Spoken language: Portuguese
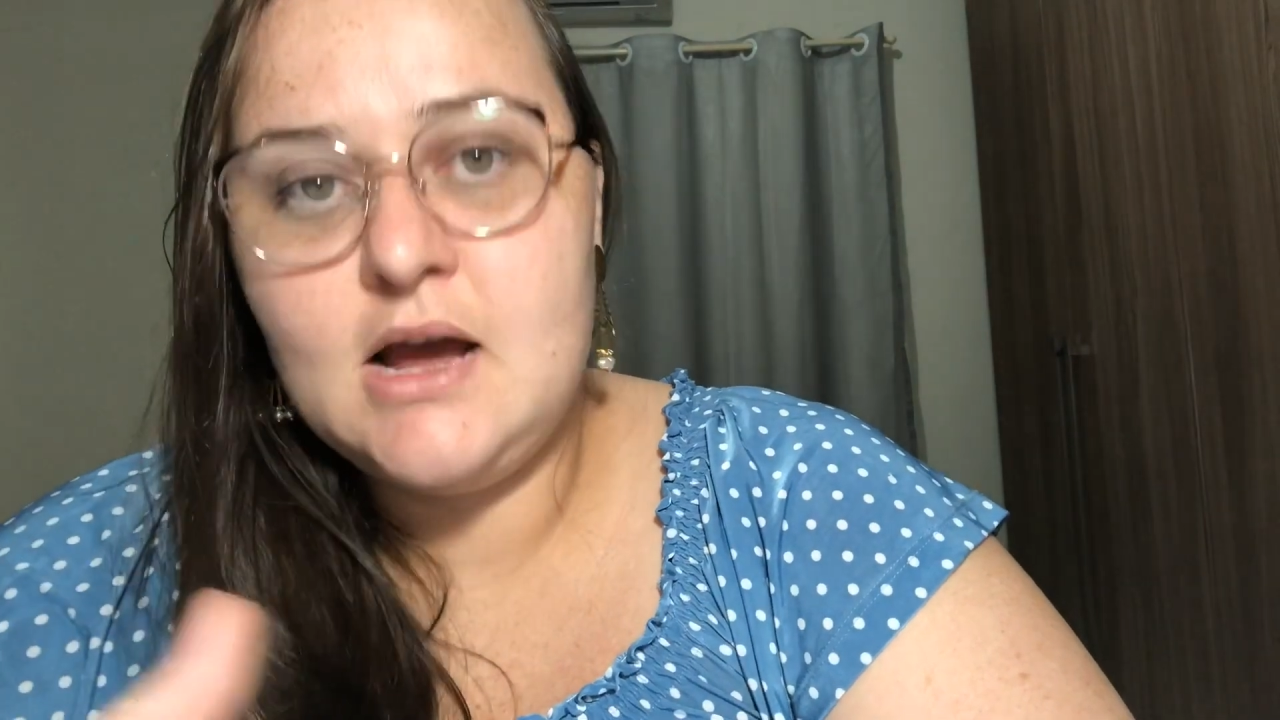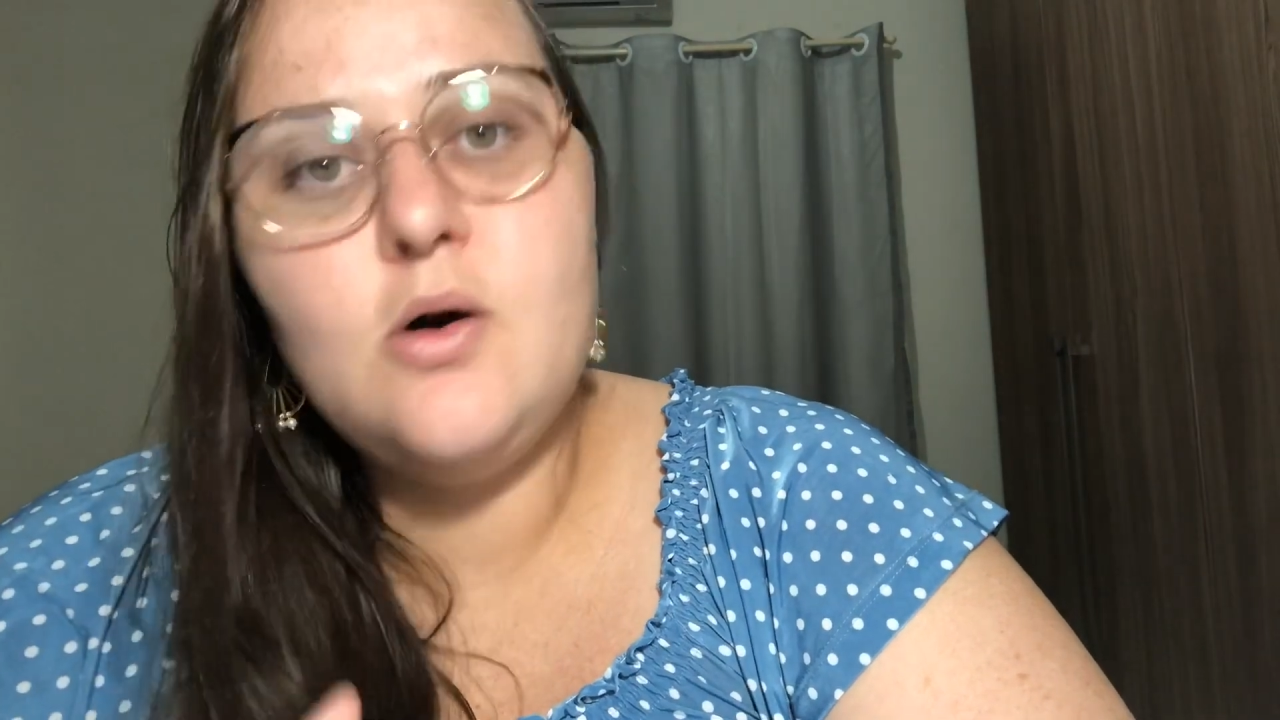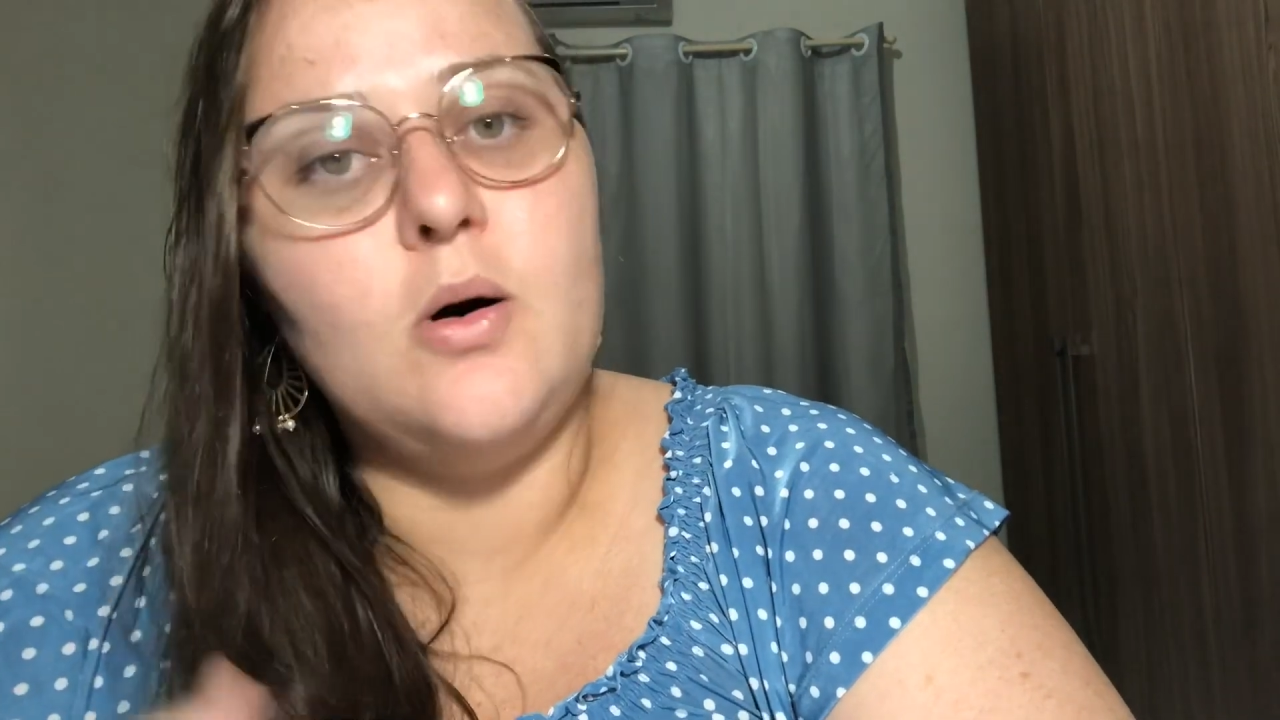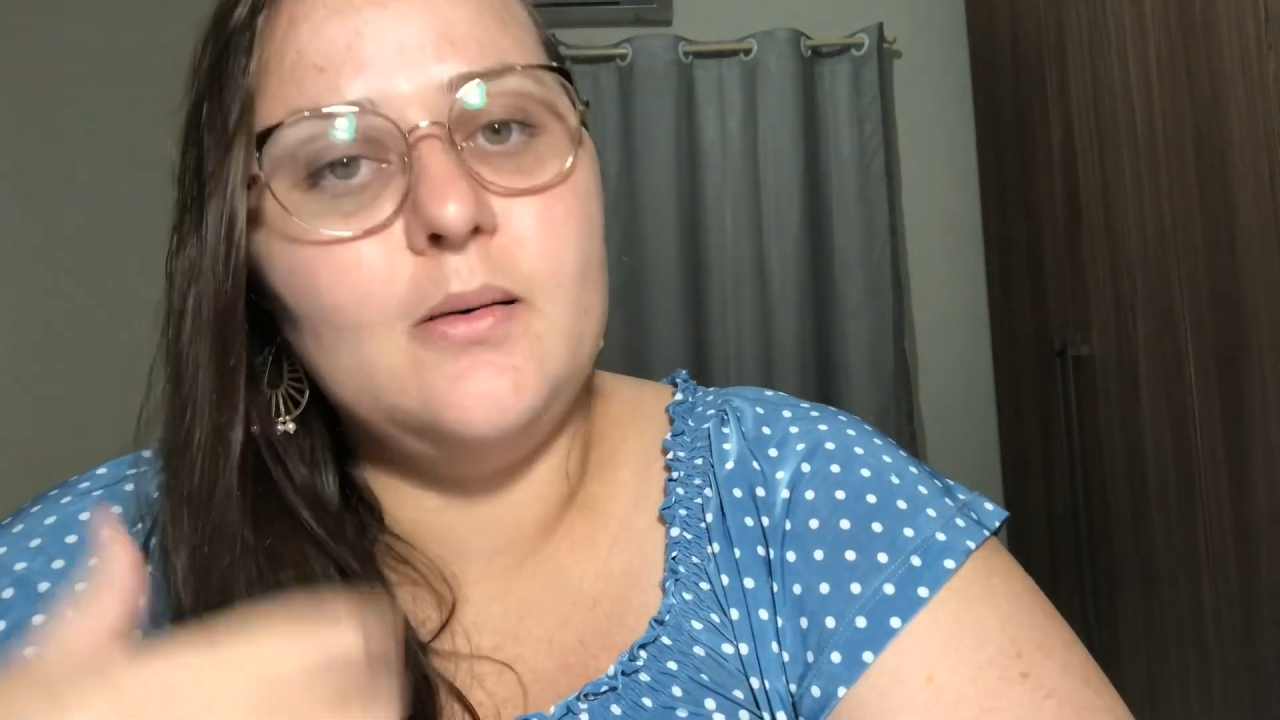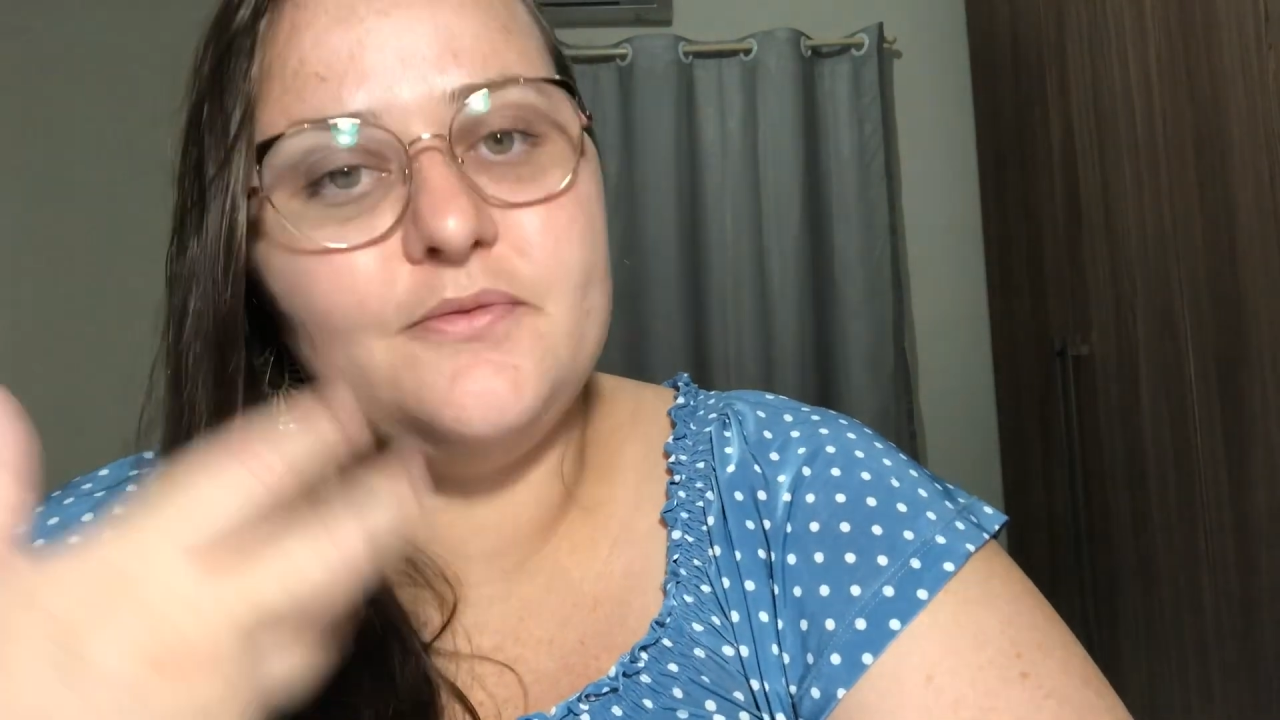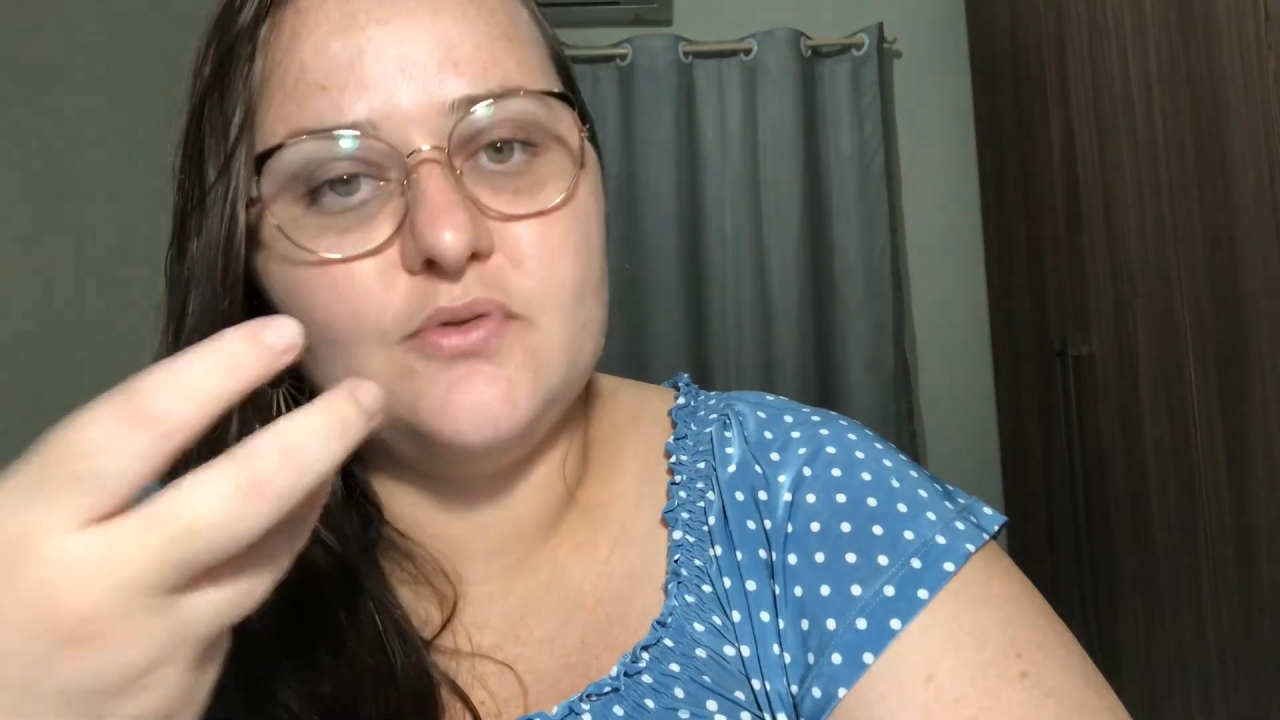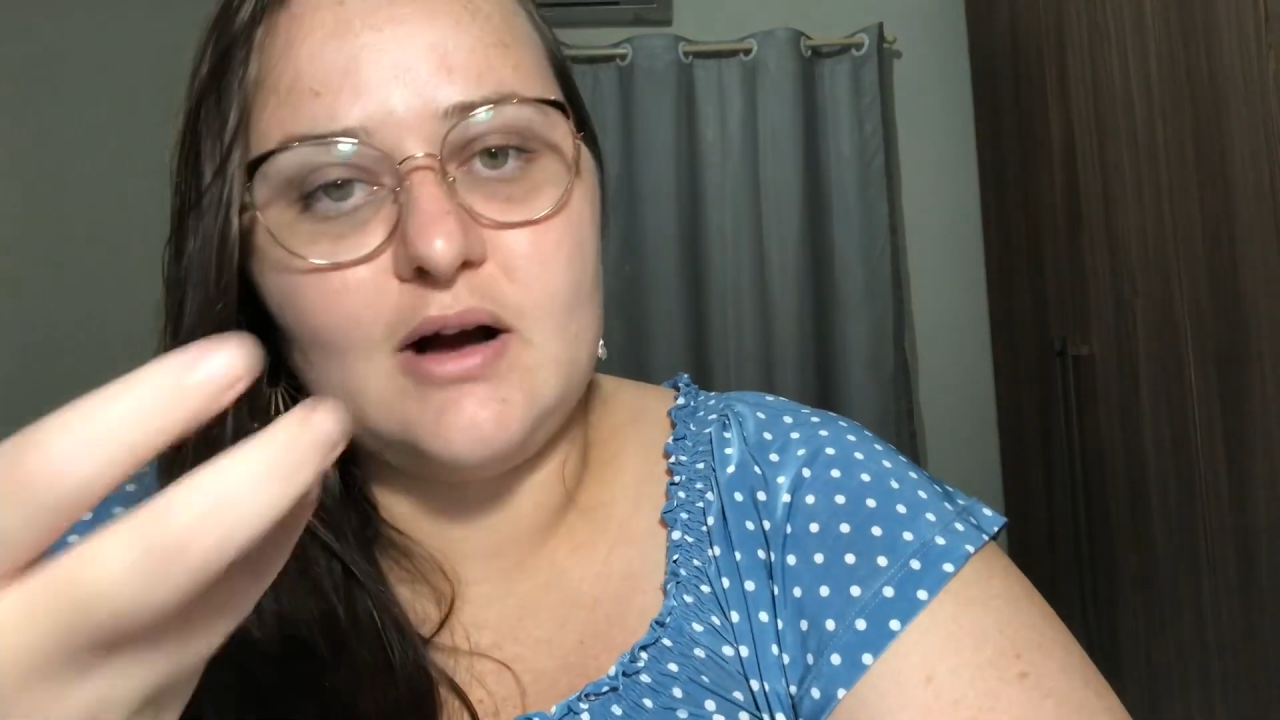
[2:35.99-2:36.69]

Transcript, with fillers: Óbvio, a